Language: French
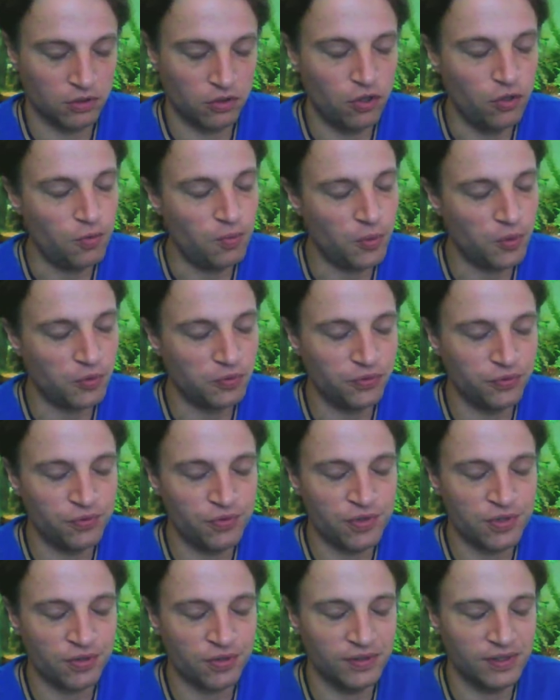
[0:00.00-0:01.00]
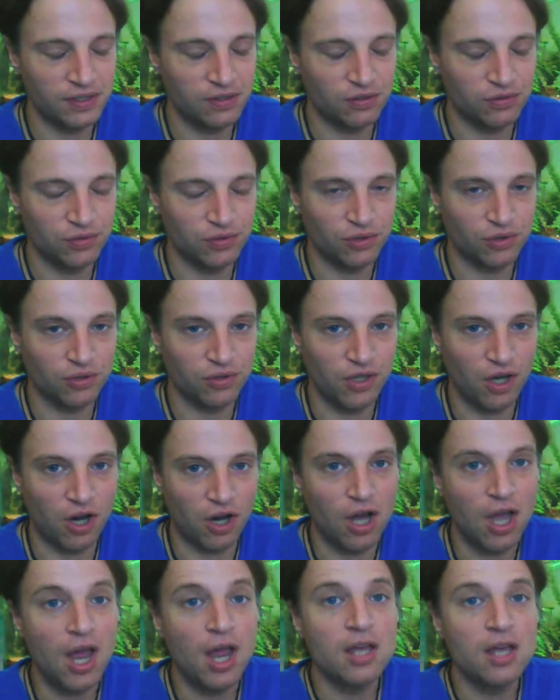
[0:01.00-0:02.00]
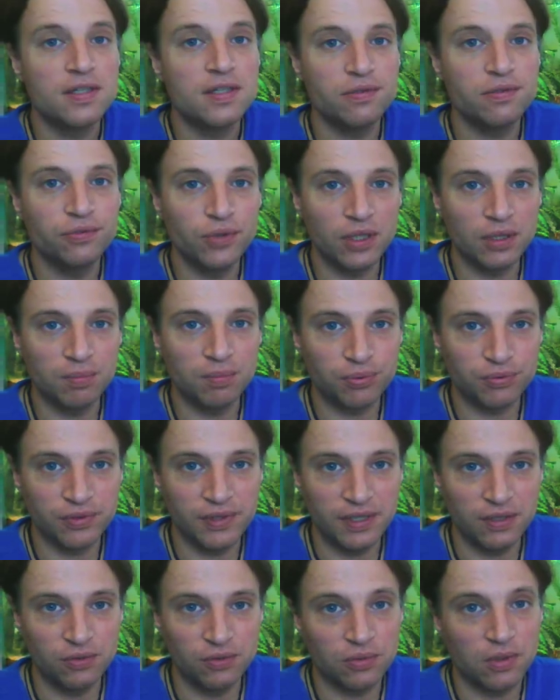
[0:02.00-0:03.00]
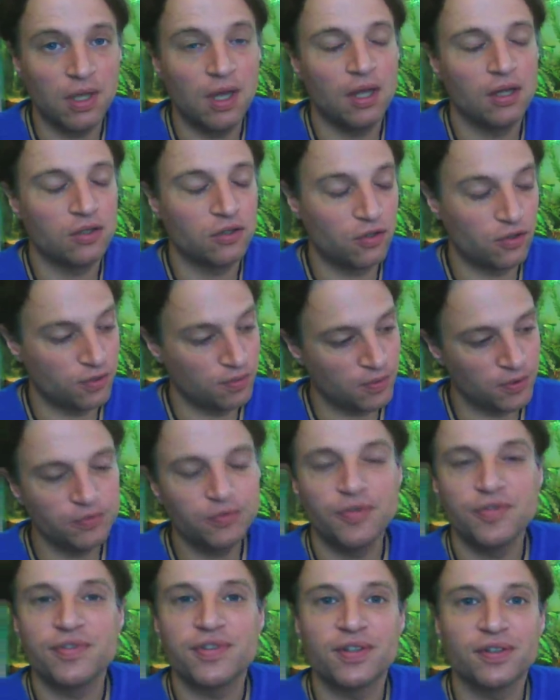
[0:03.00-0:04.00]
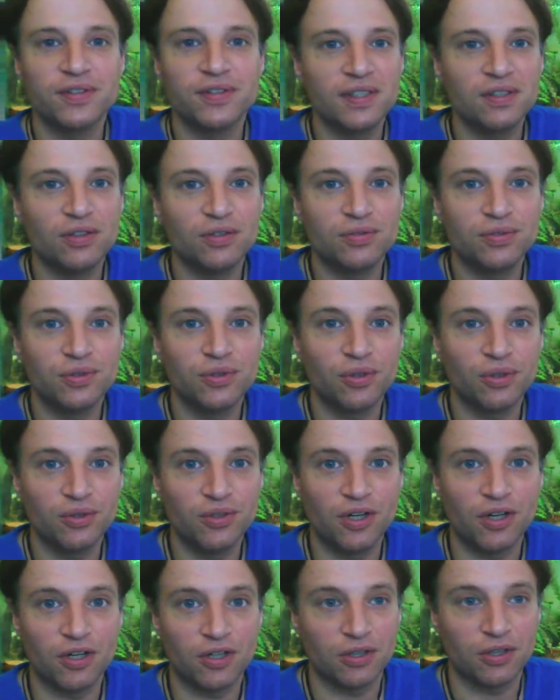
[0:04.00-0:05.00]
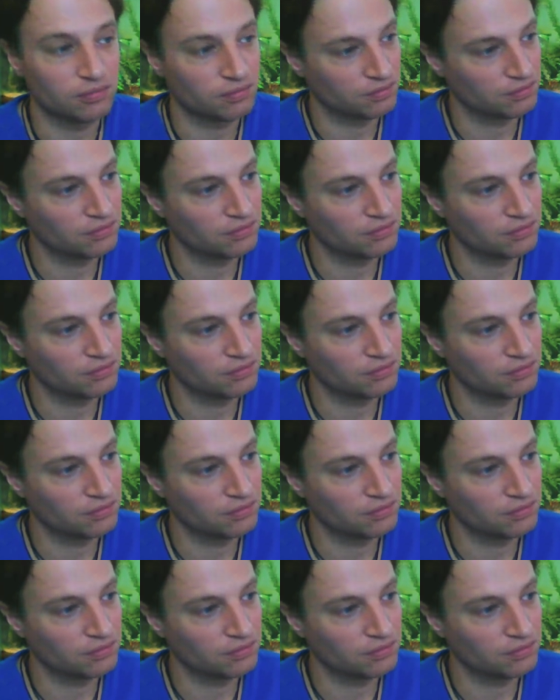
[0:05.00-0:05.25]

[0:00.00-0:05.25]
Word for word: comment vous vous sentez dans votre corps Si vous répondez non, comment vous vous sentez dans votre corps